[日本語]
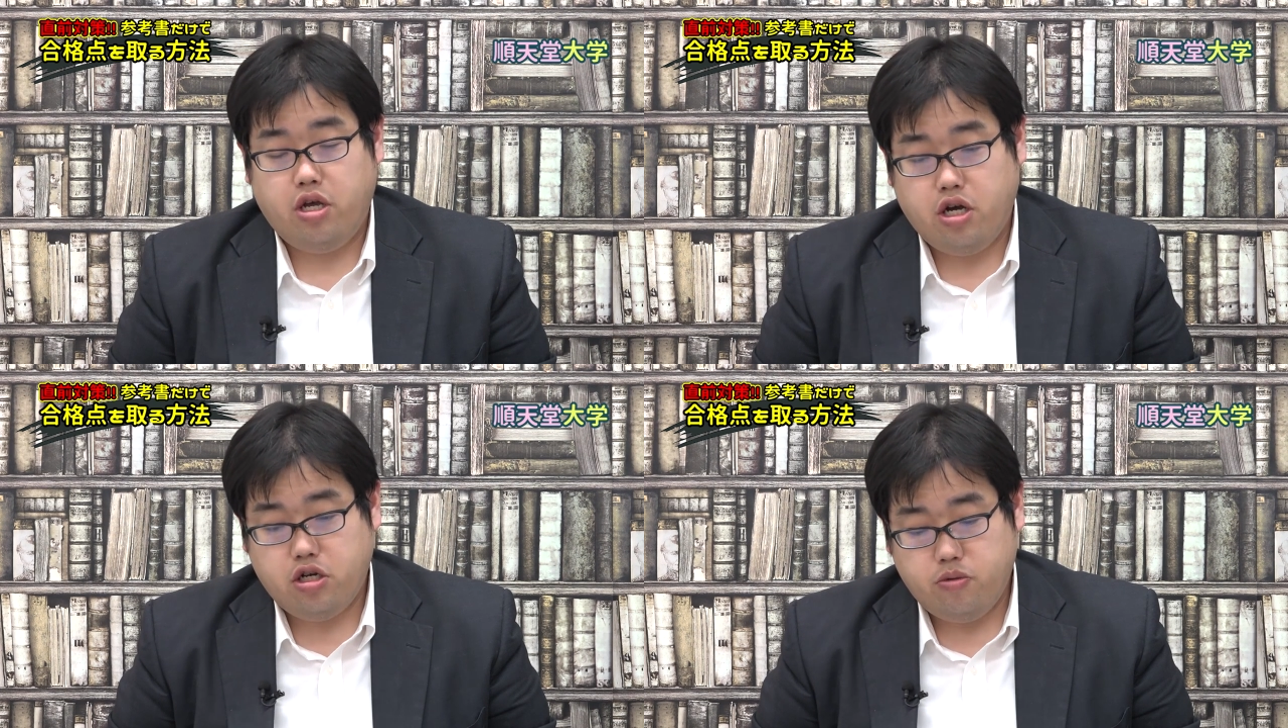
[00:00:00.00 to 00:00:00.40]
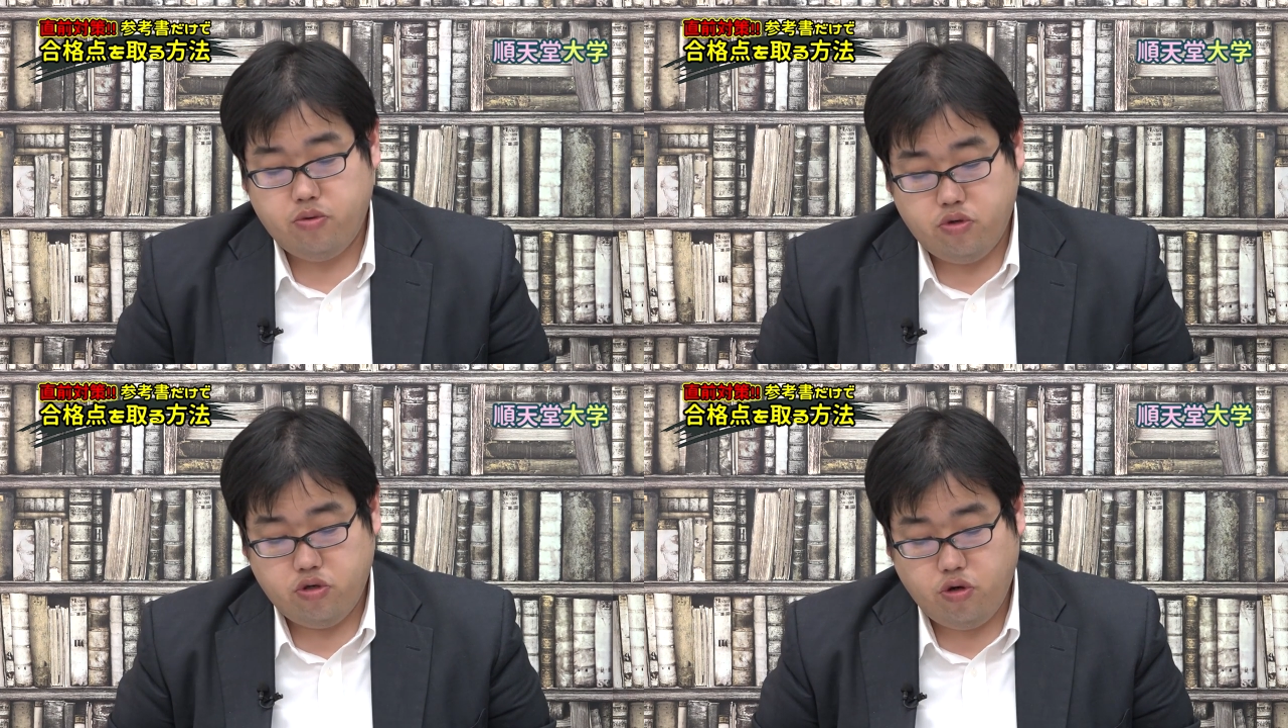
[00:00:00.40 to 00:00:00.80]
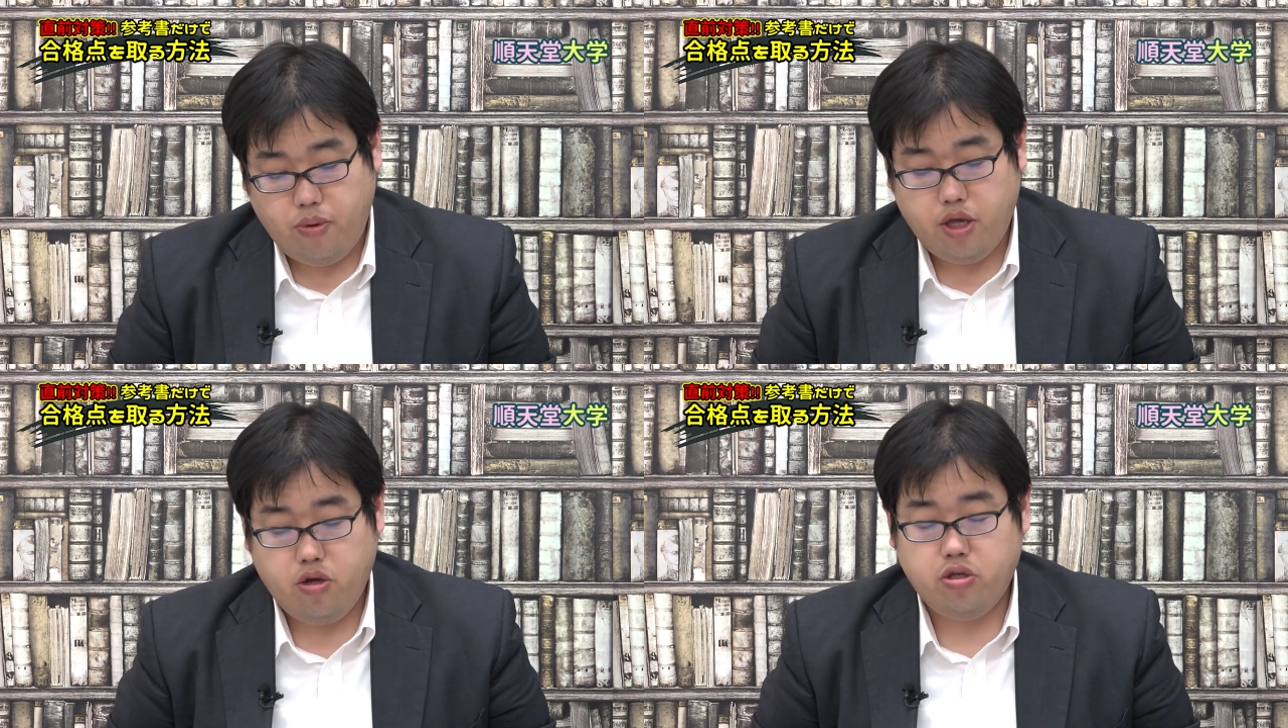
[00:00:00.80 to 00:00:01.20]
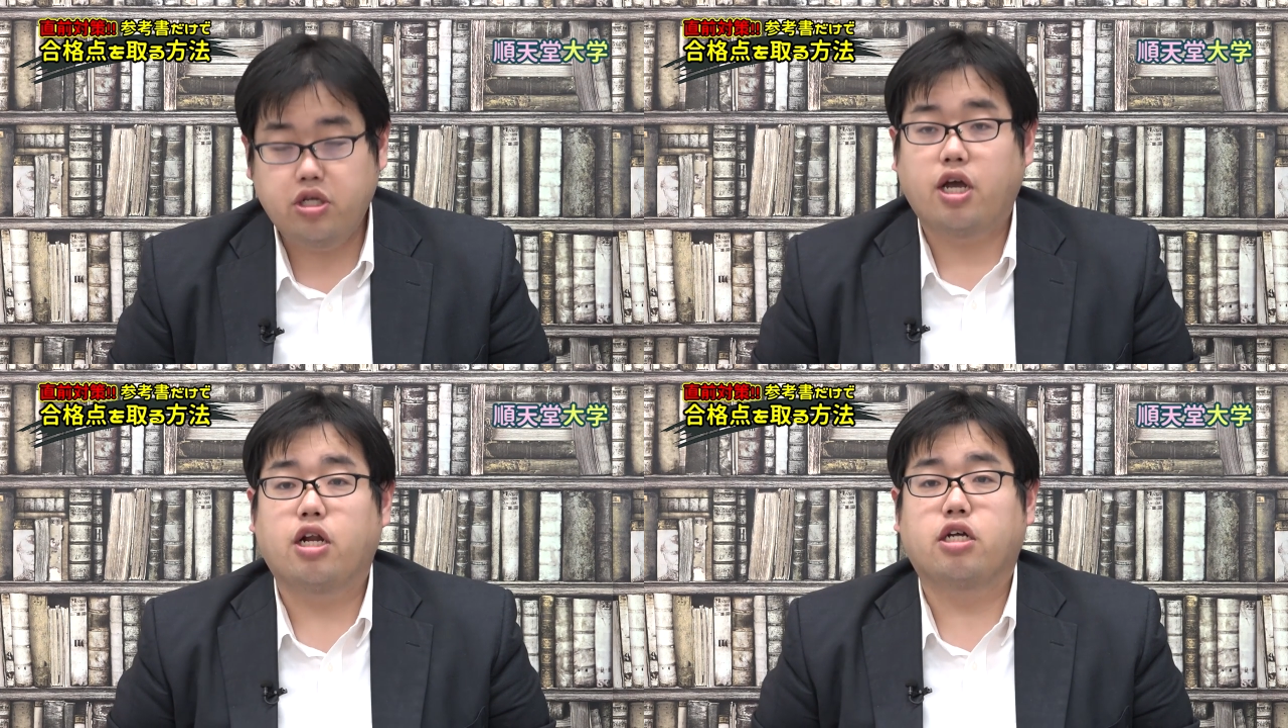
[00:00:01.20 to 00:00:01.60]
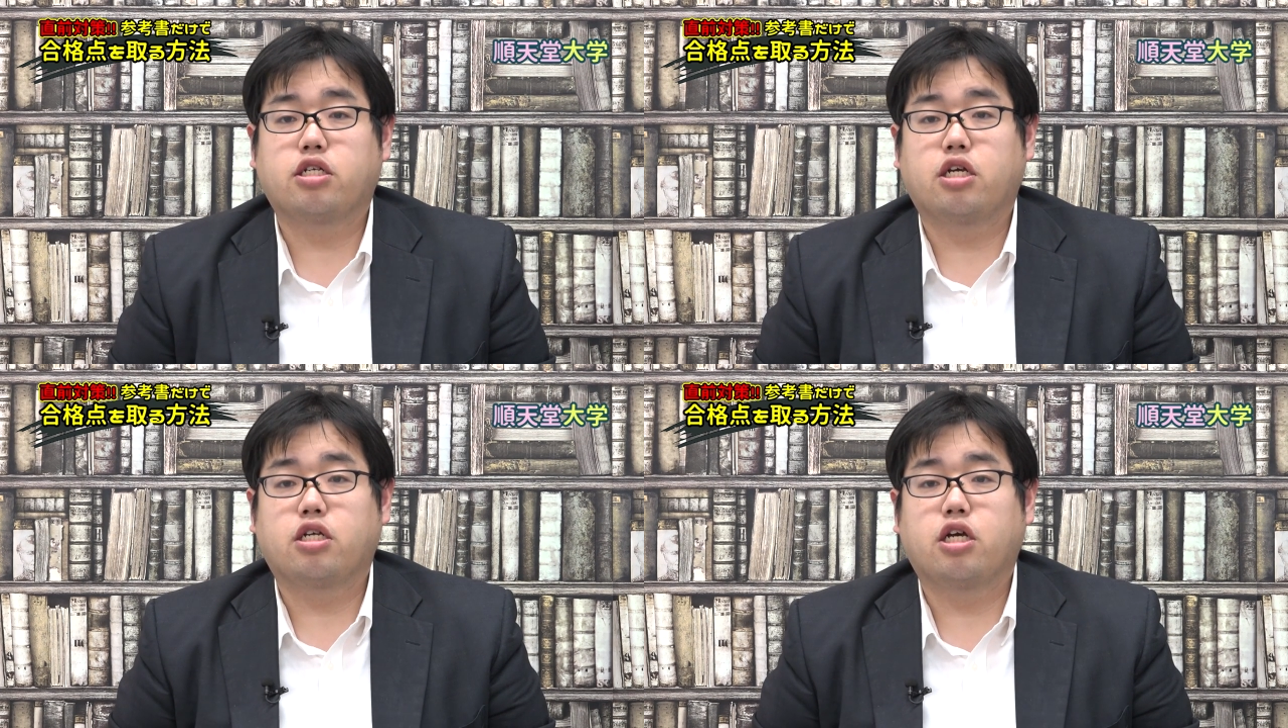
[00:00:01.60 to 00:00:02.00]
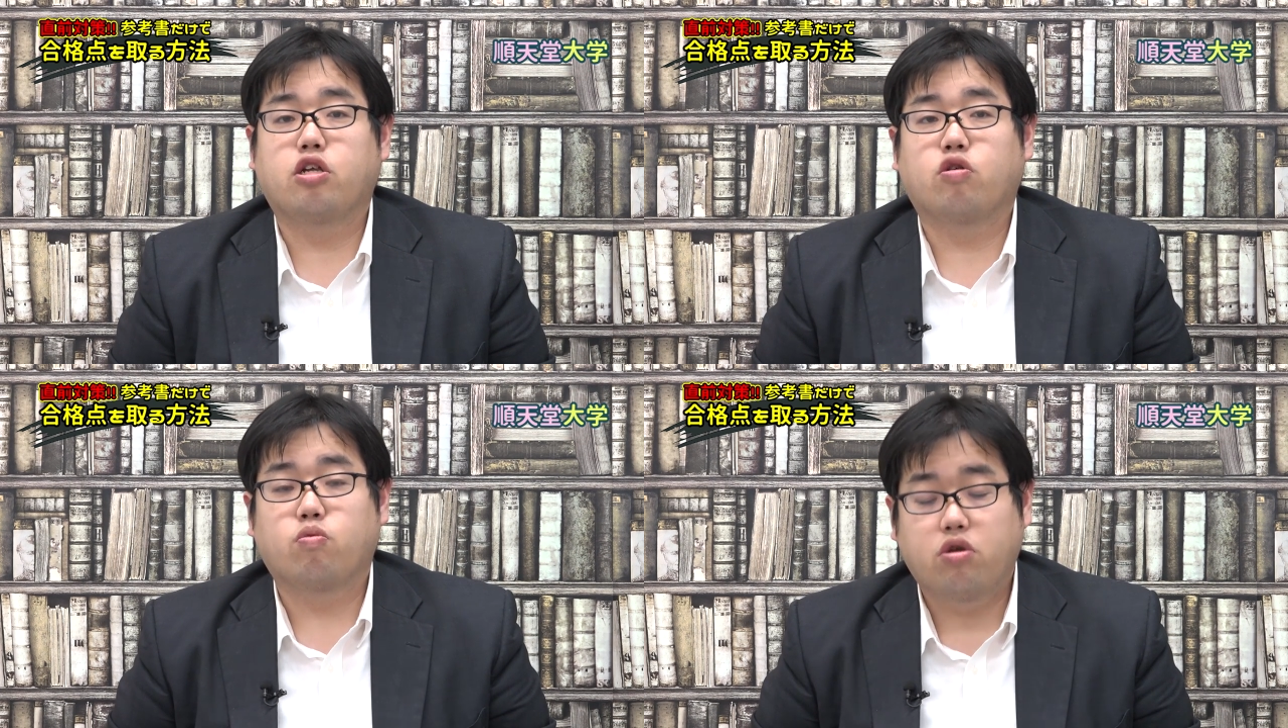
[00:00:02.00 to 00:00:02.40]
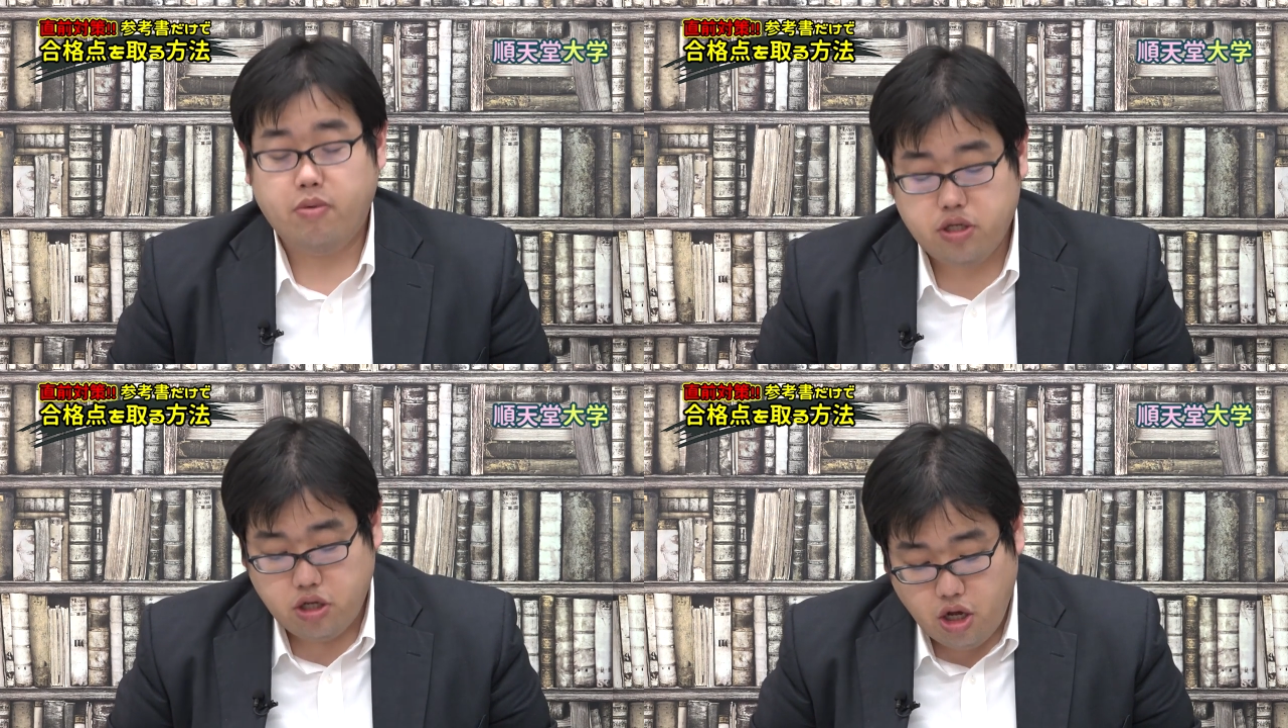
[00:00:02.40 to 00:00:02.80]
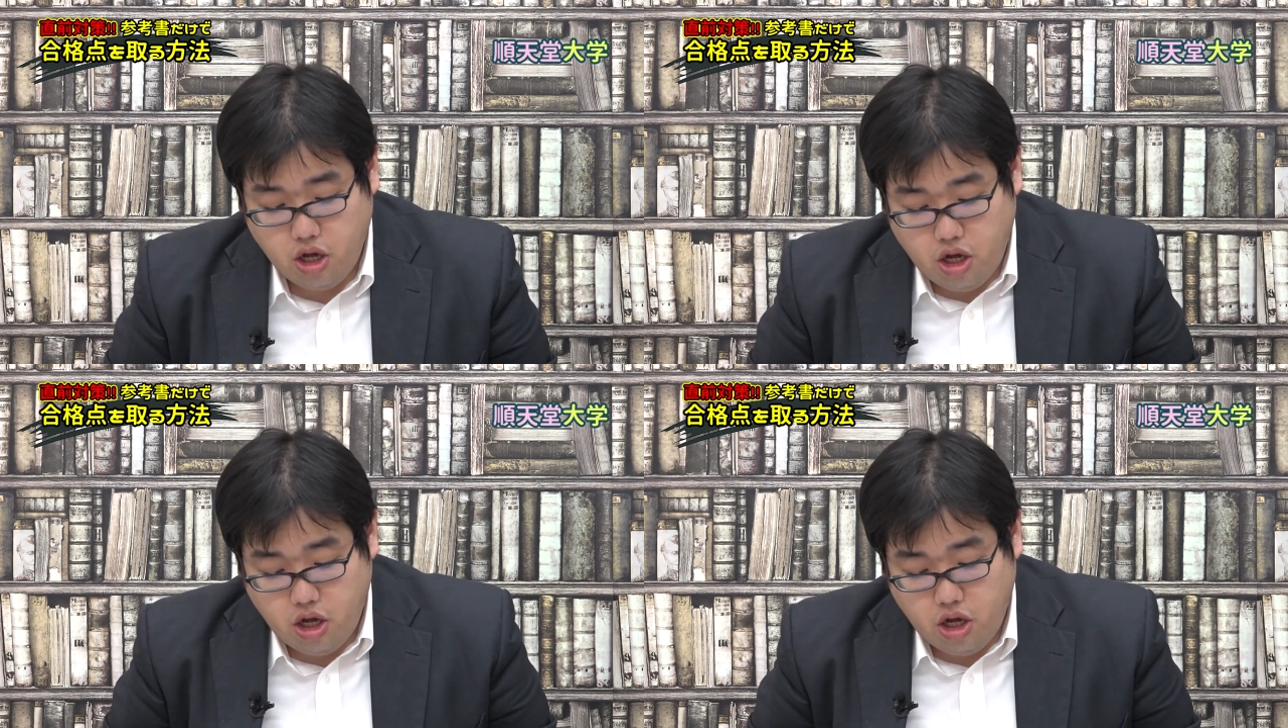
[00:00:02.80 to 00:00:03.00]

えー、学部の勉強について話していきたいと思います。